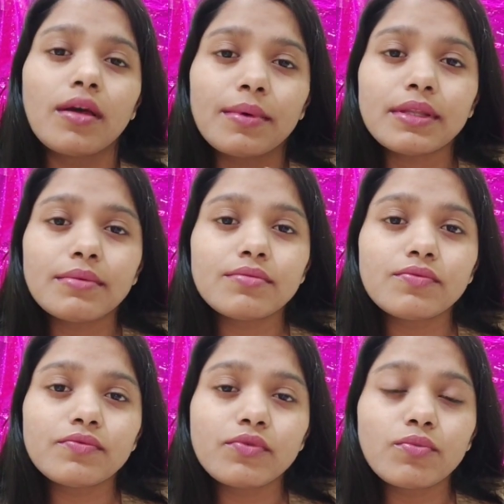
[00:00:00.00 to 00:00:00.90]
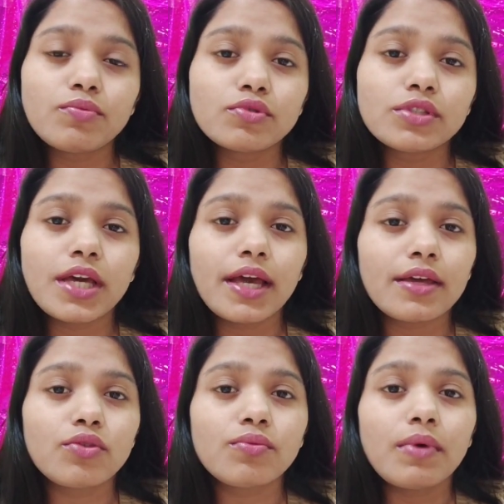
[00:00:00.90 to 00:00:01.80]
मतलब वो पूछता है कि
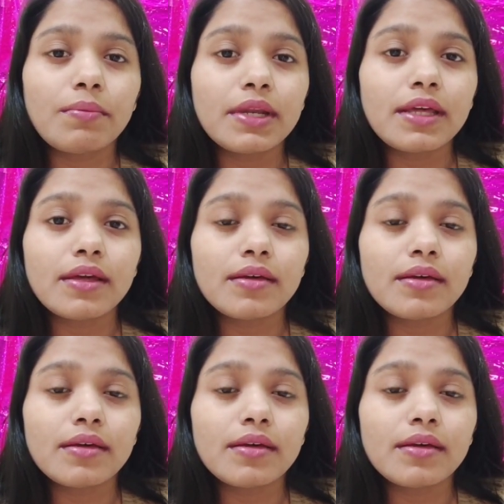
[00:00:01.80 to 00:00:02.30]
तुम अपनी